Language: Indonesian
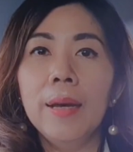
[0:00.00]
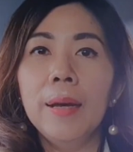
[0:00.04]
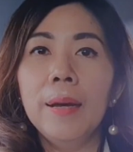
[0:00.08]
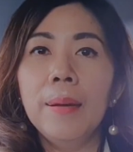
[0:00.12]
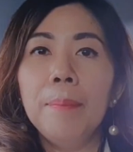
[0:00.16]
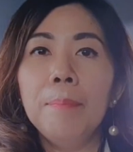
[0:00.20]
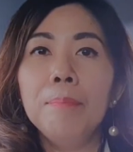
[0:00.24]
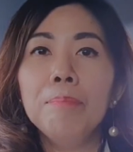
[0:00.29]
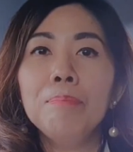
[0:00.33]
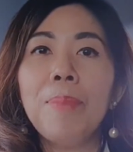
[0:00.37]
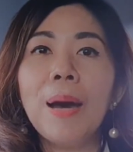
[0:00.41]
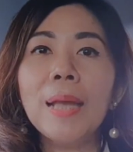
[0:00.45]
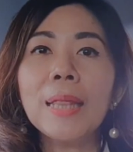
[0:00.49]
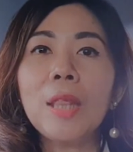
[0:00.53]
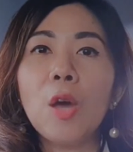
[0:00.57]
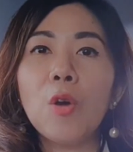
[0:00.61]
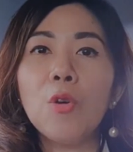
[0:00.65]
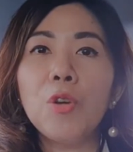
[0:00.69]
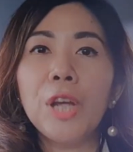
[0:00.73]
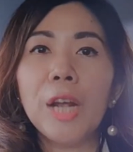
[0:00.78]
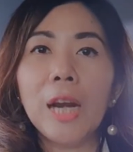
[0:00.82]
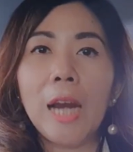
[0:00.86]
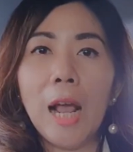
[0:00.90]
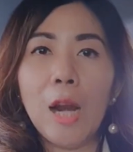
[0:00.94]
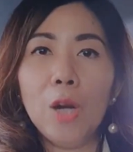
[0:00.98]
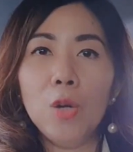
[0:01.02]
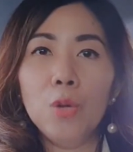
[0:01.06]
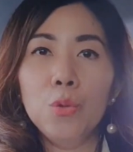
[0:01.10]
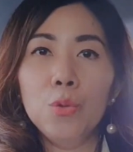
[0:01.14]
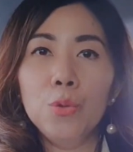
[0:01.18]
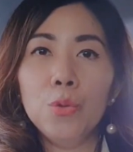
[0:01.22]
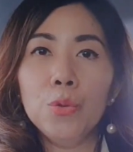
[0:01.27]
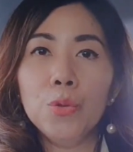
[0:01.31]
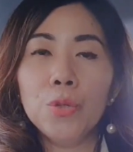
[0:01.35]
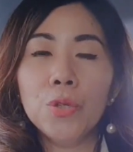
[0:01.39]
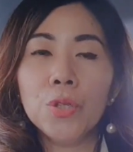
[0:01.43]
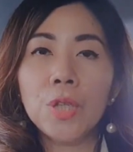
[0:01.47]
Empat tahun yang
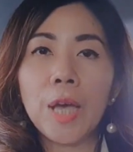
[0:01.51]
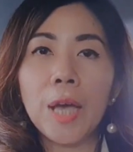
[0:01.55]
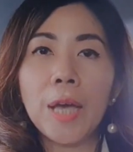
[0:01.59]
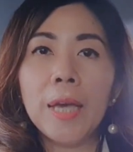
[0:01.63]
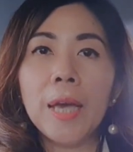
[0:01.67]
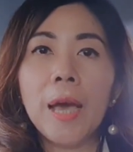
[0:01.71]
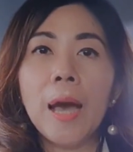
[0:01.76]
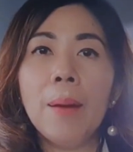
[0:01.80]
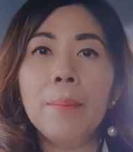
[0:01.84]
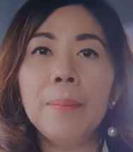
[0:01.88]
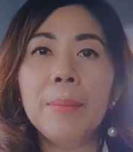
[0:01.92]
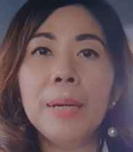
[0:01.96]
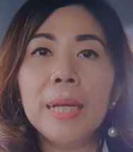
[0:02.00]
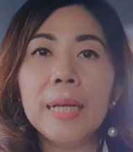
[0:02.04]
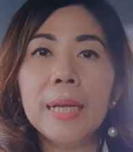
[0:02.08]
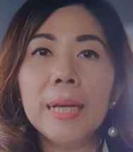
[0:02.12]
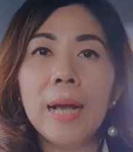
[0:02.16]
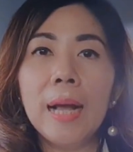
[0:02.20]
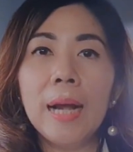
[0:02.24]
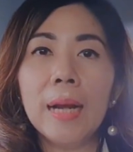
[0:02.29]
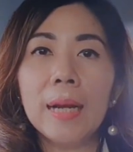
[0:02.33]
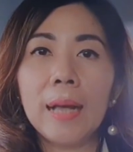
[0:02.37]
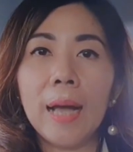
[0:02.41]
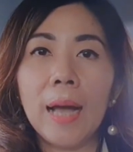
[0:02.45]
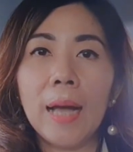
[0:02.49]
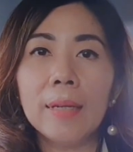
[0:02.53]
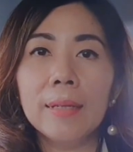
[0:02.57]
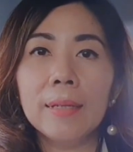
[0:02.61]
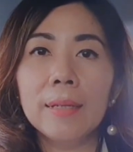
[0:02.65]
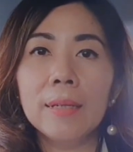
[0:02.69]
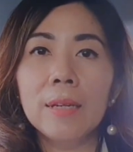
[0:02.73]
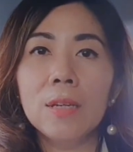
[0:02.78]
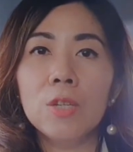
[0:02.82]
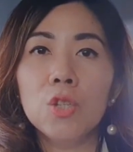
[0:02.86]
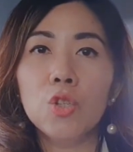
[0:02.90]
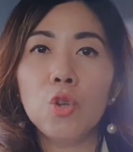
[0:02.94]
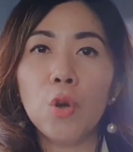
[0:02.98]
lalu, saya
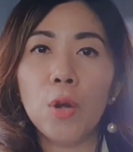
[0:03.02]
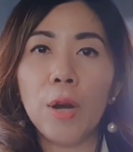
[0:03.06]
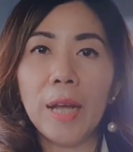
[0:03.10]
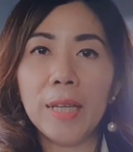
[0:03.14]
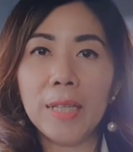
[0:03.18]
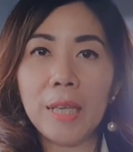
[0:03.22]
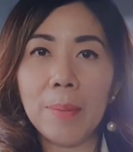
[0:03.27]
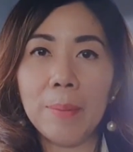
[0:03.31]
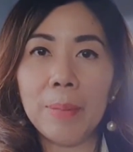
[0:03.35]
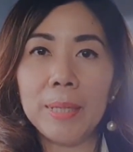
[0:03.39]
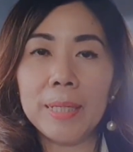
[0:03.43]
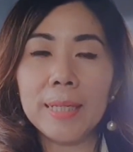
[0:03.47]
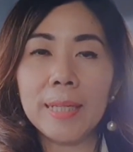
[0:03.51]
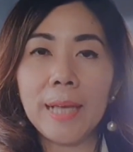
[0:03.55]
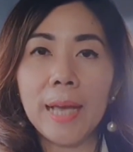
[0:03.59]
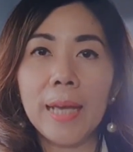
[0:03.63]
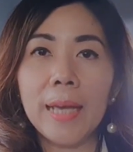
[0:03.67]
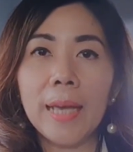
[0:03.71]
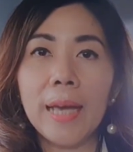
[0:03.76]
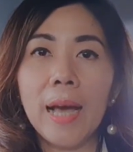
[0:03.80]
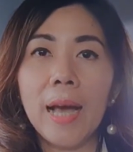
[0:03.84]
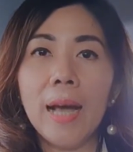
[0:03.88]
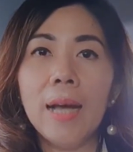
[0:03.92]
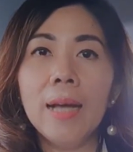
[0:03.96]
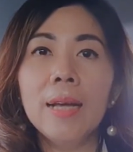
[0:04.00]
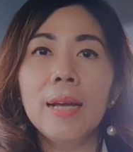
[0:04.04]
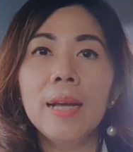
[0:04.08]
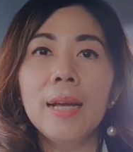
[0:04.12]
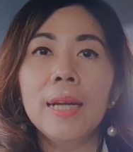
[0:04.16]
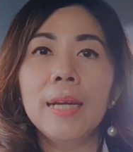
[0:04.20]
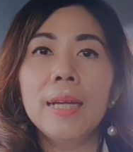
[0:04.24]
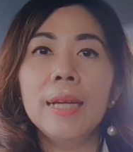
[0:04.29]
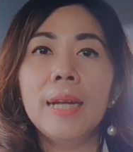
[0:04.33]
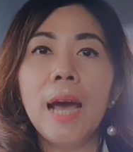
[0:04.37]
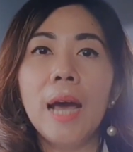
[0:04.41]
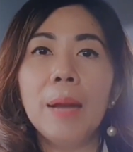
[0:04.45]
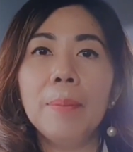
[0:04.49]
meninggalkan zona nyaman saya
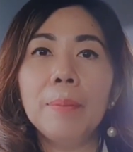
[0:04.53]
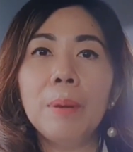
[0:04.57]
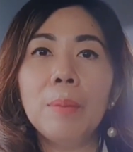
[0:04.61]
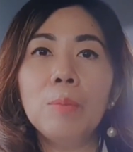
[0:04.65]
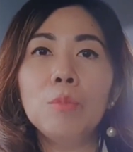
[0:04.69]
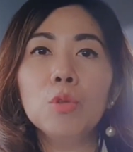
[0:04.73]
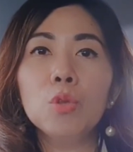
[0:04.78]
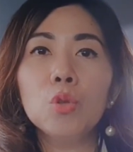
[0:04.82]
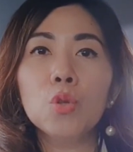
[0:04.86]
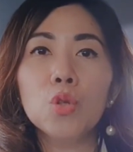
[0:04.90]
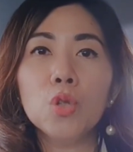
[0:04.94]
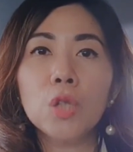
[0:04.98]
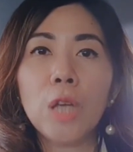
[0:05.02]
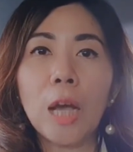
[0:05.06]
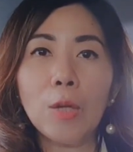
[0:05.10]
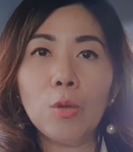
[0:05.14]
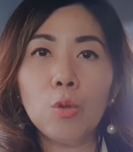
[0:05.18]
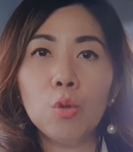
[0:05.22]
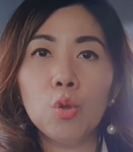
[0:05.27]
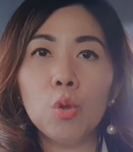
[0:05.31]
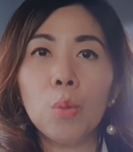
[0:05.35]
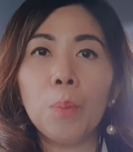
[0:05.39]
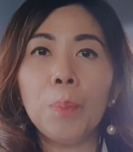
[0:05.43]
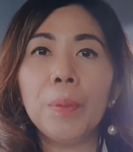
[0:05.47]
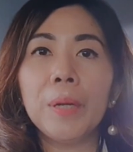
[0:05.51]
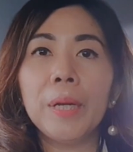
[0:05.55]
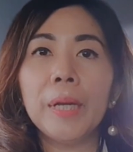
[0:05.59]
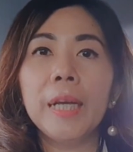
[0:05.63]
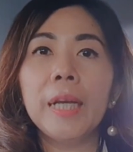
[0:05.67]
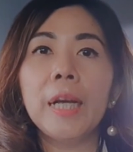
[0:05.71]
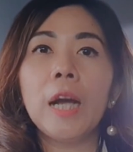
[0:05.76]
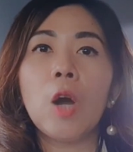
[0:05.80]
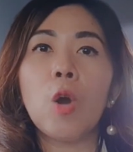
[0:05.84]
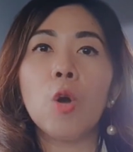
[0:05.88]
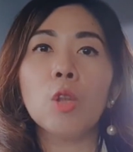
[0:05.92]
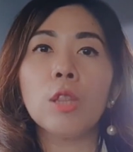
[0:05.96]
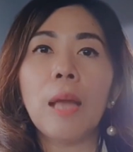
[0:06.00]
dan memutuskan untuk pergi
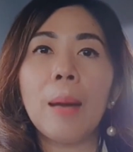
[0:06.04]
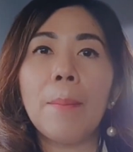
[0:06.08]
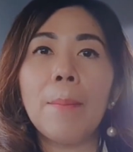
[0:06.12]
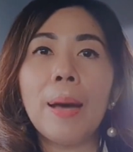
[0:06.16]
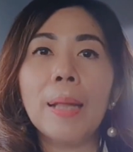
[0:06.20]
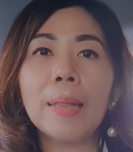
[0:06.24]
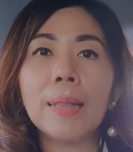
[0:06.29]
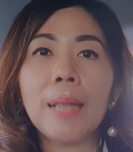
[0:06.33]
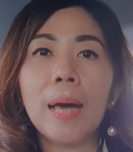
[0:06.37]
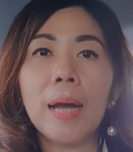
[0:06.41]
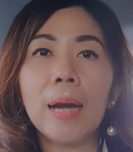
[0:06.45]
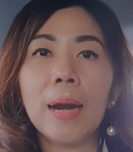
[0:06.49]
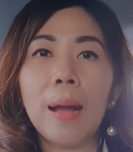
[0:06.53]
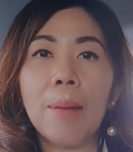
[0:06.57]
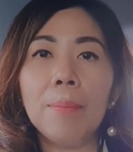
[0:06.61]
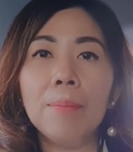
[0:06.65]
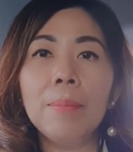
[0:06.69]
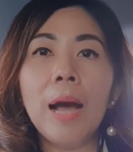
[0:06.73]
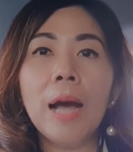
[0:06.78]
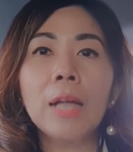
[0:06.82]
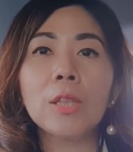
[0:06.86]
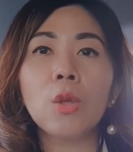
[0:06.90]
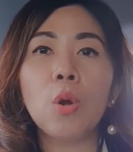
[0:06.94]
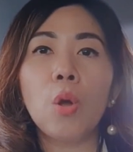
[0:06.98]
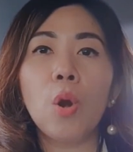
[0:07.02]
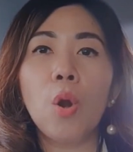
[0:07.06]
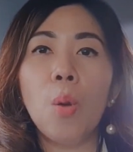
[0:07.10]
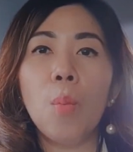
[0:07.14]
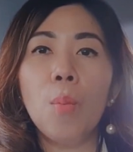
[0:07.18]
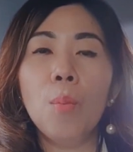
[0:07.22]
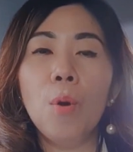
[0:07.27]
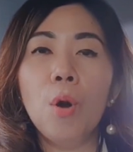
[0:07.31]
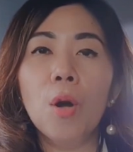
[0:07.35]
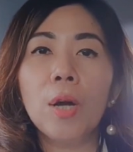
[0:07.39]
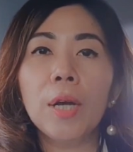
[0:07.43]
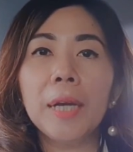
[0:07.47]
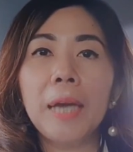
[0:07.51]
ke kota Mataram atau
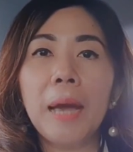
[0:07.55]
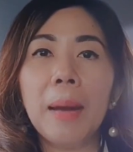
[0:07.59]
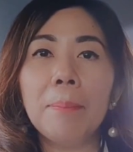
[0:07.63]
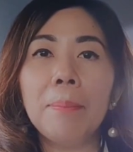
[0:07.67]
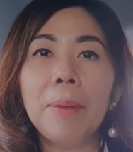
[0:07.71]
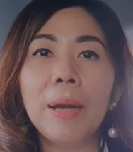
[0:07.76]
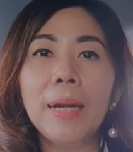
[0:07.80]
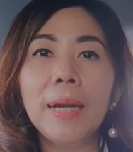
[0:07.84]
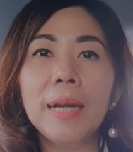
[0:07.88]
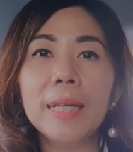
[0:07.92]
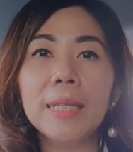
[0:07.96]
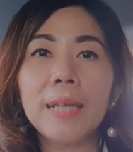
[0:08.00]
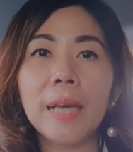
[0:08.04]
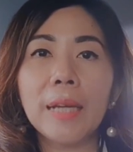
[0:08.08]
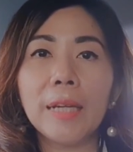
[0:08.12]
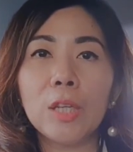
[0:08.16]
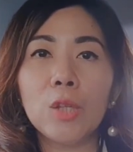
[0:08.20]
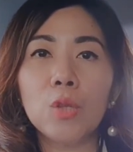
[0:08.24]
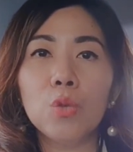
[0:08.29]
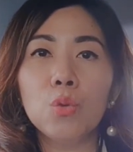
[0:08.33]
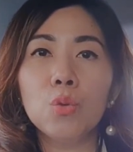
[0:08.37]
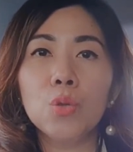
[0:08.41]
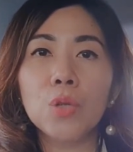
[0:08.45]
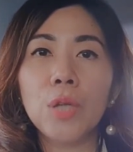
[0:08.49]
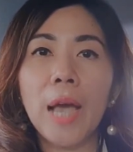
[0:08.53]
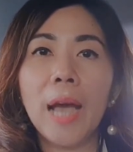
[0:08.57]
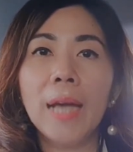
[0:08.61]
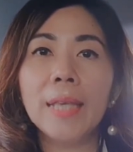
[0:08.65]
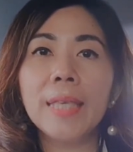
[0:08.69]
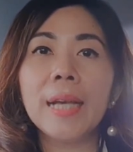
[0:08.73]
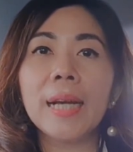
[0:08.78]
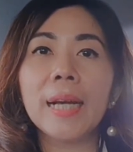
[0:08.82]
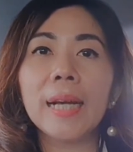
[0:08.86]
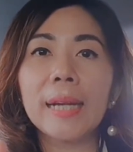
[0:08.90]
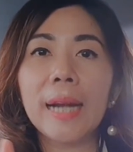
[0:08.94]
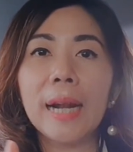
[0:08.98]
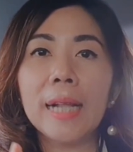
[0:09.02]
Lombok yang pada saat itu saya
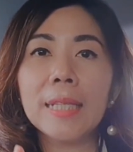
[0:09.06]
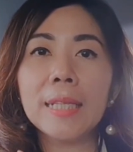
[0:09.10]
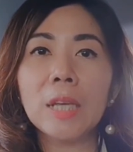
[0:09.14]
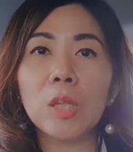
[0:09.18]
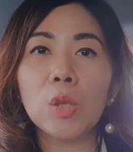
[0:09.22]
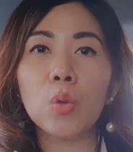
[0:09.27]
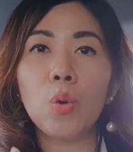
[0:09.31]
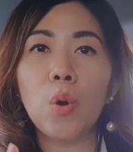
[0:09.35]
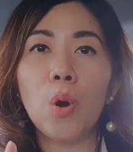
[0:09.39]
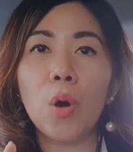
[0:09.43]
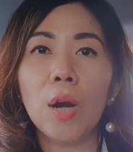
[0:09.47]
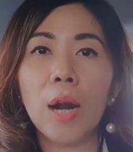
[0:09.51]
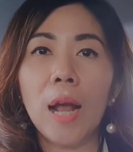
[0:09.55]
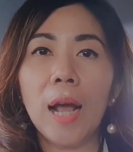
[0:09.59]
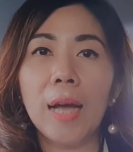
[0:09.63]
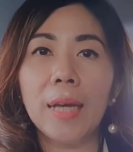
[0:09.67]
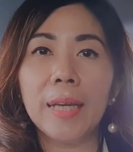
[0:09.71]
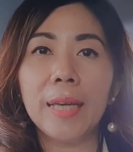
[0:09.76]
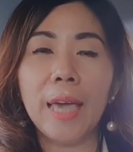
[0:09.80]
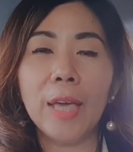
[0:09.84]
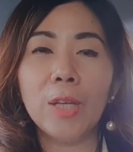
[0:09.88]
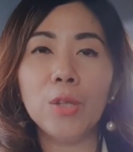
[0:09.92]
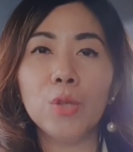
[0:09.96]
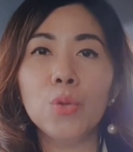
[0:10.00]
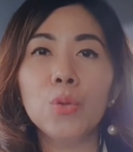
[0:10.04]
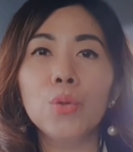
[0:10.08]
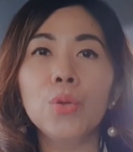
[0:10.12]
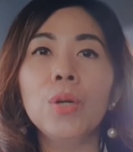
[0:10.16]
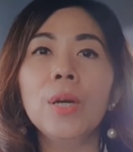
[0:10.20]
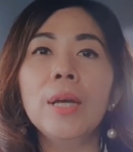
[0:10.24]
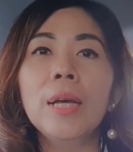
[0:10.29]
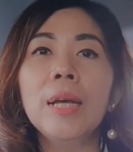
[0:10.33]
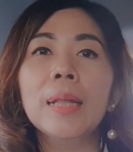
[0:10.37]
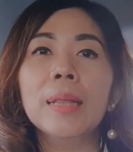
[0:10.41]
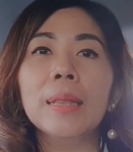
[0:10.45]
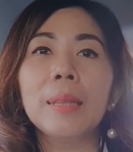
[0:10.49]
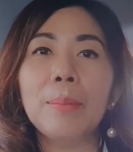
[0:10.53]
hanya kenal satu orang, yaitu
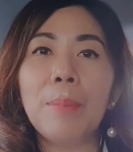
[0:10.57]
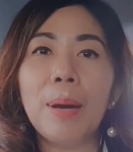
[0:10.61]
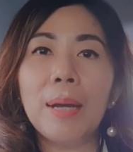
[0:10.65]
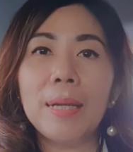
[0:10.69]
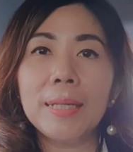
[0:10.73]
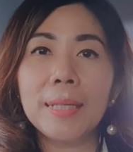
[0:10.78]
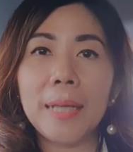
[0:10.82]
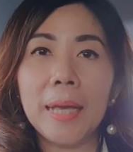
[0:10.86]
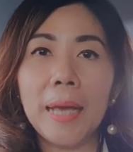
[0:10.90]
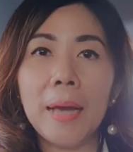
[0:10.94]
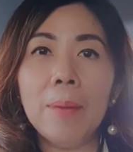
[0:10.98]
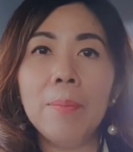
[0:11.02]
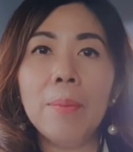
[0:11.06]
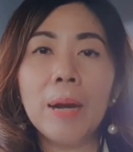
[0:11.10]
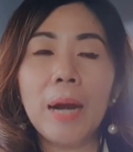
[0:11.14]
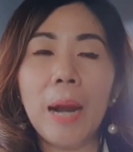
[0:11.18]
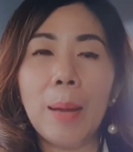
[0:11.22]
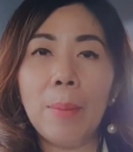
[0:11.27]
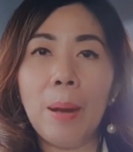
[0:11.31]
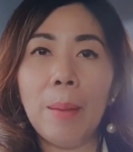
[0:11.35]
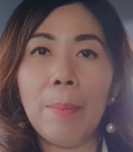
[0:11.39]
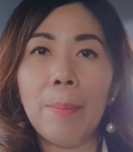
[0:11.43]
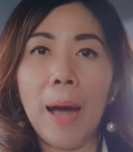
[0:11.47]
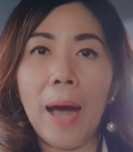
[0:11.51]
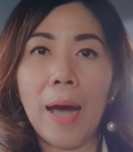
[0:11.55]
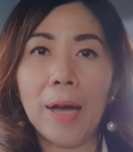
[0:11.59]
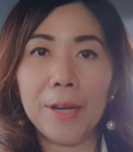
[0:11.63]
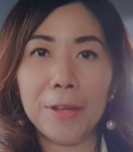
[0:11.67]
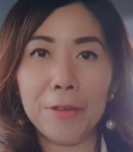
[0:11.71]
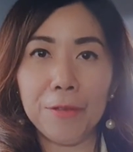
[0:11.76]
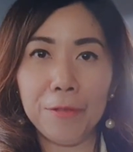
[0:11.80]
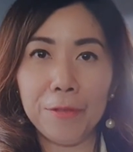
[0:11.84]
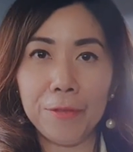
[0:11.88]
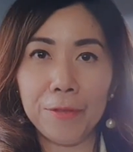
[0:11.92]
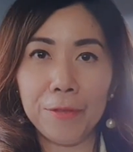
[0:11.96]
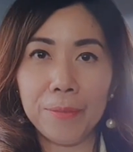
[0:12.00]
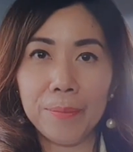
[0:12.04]
teman saya bernama Pak
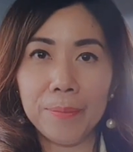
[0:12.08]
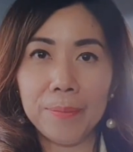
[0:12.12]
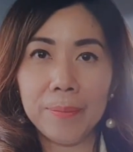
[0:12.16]
Arif.